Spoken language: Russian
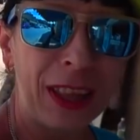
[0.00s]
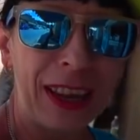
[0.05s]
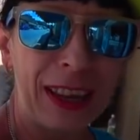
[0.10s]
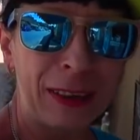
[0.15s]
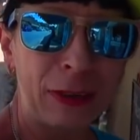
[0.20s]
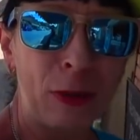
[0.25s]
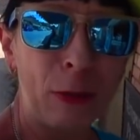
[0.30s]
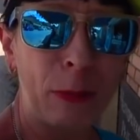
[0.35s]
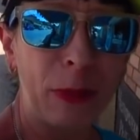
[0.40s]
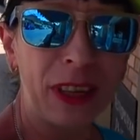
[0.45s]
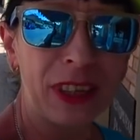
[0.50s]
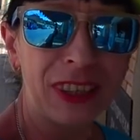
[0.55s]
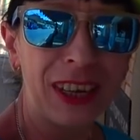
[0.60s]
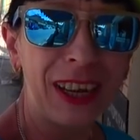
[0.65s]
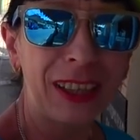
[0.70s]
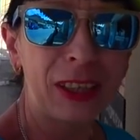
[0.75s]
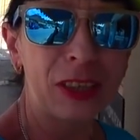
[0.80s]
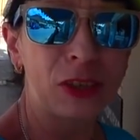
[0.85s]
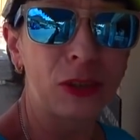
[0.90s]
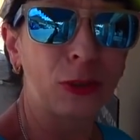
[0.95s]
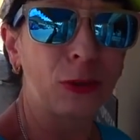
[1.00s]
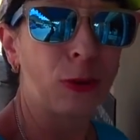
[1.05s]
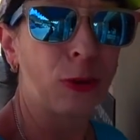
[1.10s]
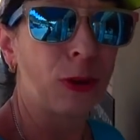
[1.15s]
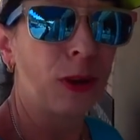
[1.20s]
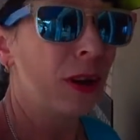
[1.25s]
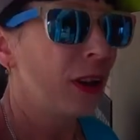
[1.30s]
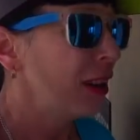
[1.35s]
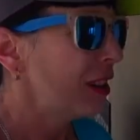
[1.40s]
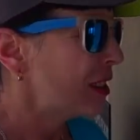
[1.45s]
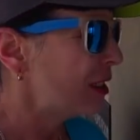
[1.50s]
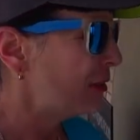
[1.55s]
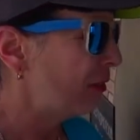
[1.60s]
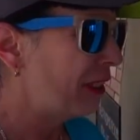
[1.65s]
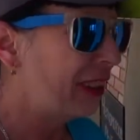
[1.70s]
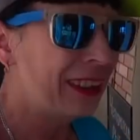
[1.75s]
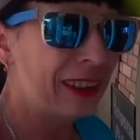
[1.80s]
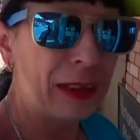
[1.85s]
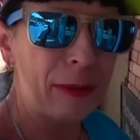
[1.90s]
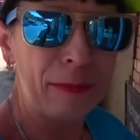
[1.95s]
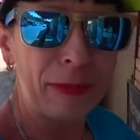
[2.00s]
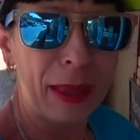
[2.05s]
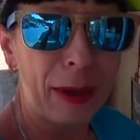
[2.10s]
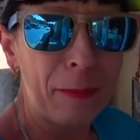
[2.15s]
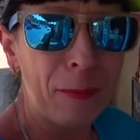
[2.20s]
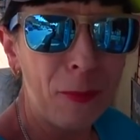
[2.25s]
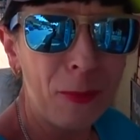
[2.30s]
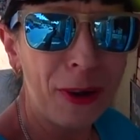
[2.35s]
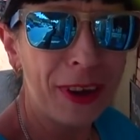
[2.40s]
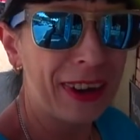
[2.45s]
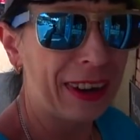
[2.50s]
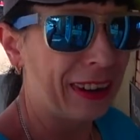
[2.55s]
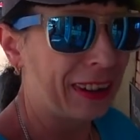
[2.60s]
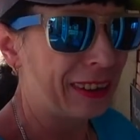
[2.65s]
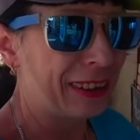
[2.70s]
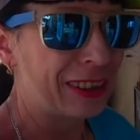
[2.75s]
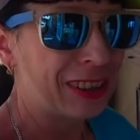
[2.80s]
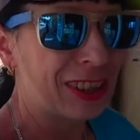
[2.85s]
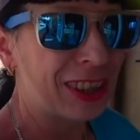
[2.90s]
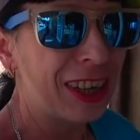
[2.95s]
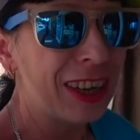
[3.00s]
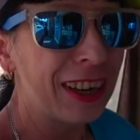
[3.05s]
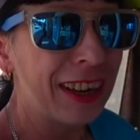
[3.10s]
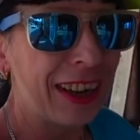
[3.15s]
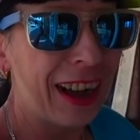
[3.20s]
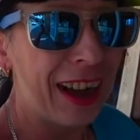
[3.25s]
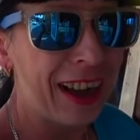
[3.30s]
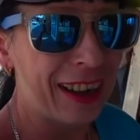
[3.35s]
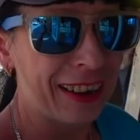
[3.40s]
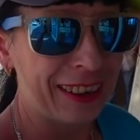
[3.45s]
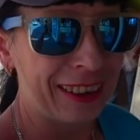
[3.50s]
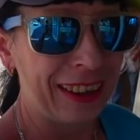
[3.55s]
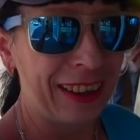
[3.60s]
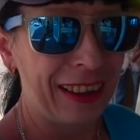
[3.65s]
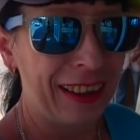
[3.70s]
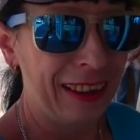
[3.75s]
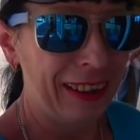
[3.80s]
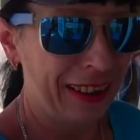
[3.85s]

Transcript: на летнюю площадочку с видом на море. Шикарно.